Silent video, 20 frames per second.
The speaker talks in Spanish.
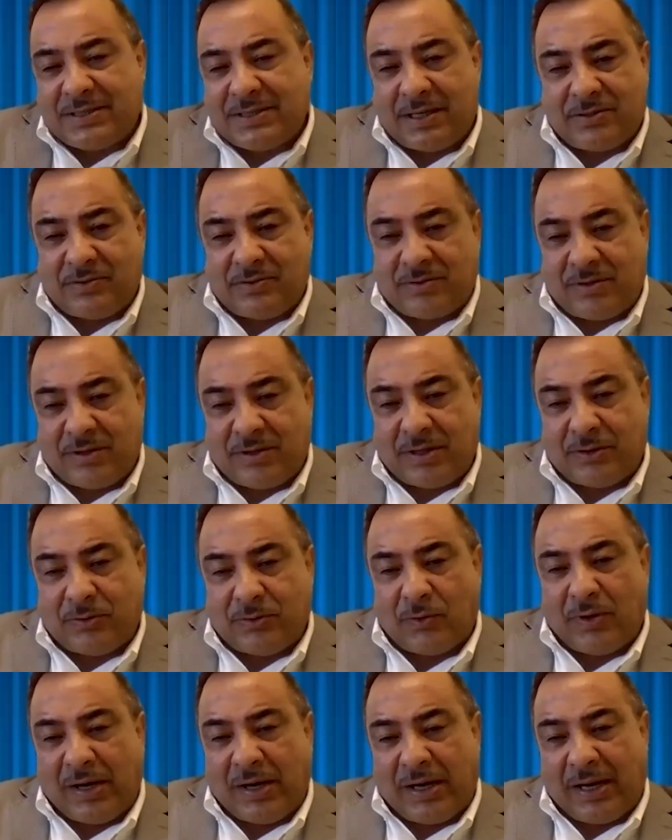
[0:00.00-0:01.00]
que eso era una
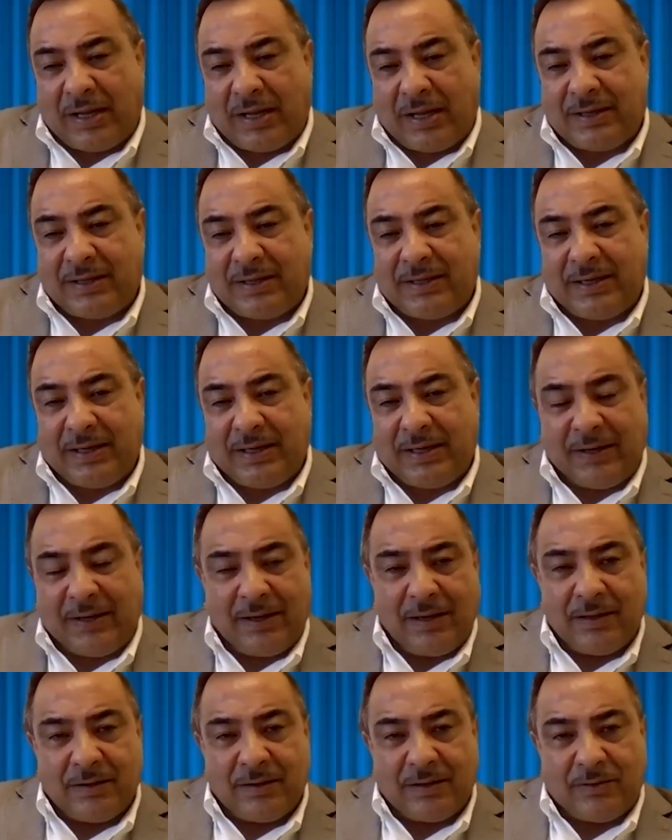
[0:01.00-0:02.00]
tonelada de,
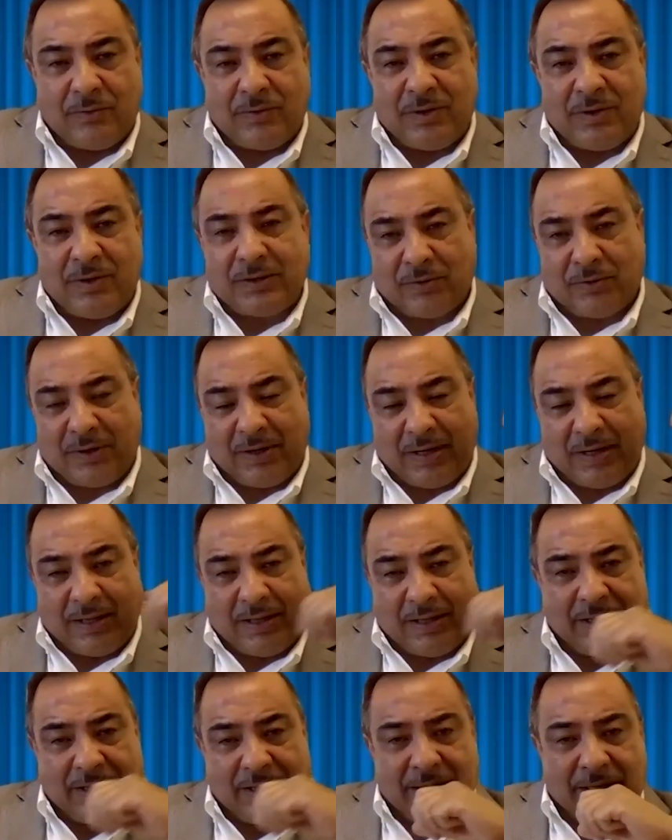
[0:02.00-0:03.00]
una
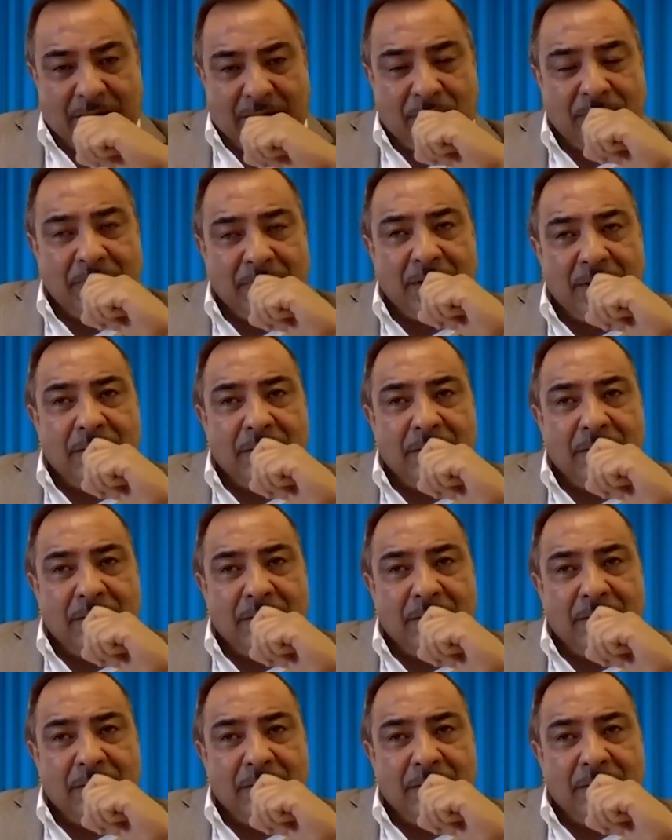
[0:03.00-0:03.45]
tonelada de dinero,